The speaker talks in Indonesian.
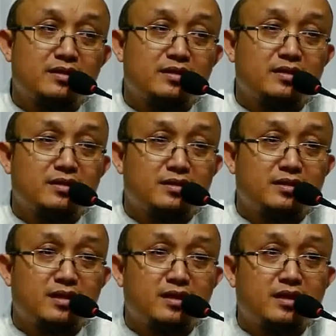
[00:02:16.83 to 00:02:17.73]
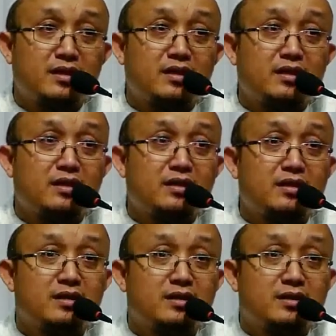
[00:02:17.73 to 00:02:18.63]
Dia
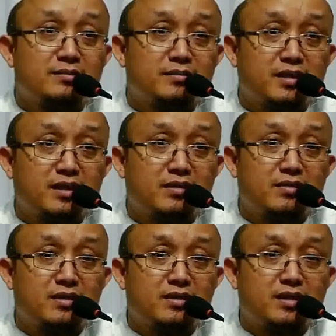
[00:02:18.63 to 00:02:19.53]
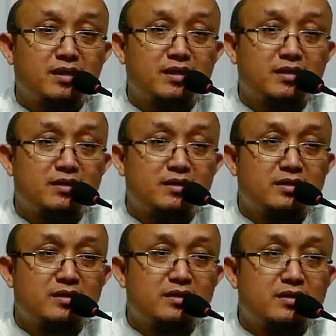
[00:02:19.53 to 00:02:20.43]
maka orang yang
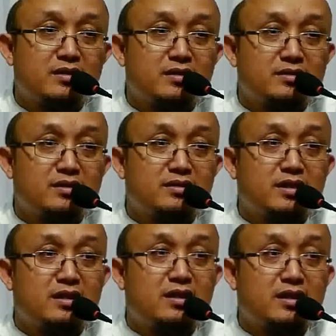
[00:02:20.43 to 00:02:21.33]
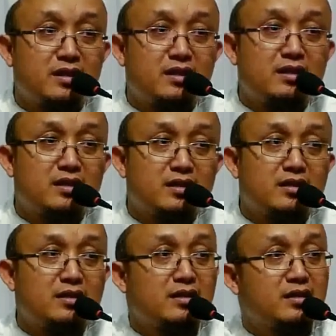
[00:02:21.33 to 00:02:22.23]
secara
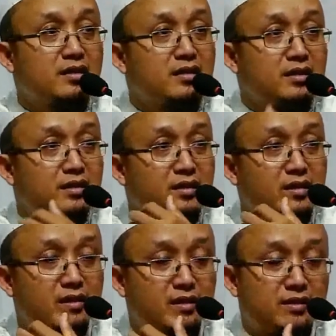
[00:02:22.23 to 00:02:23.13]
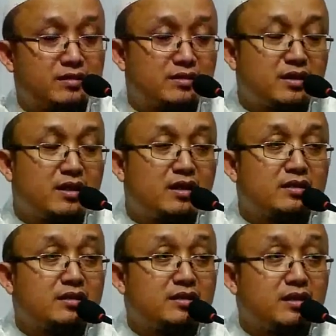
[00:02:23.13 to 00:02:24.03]
eh, secara
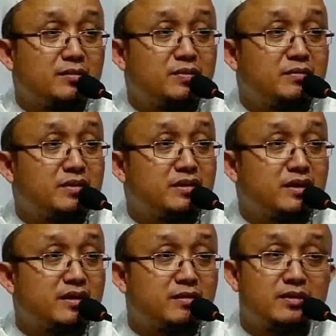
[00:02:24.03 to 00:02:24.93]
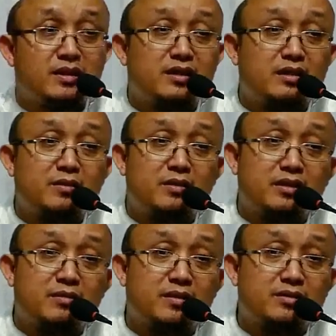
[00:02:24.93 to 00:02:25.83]
harta dia lebih miskin namun dia tidak mau
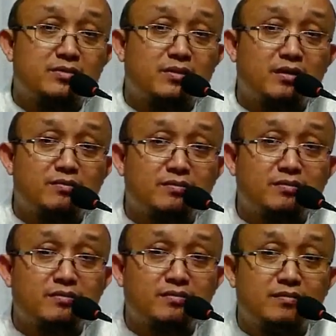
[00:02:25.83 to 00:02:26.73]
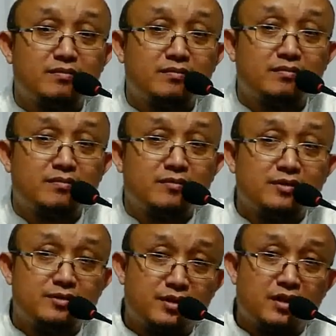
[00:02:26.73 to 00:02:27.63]
menerima suap.
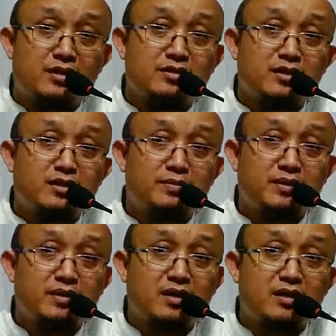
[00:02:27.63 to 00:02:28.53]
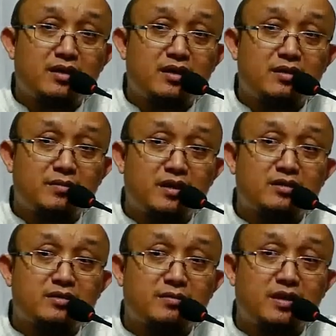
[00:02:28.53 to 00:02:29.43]
Sedangkan yang lebih kaya malah
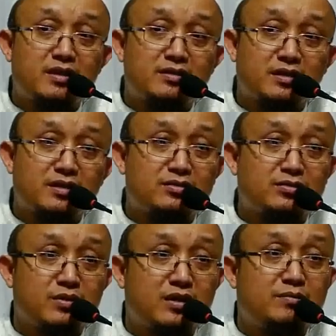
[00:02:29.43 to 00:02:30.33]
semangat cari suap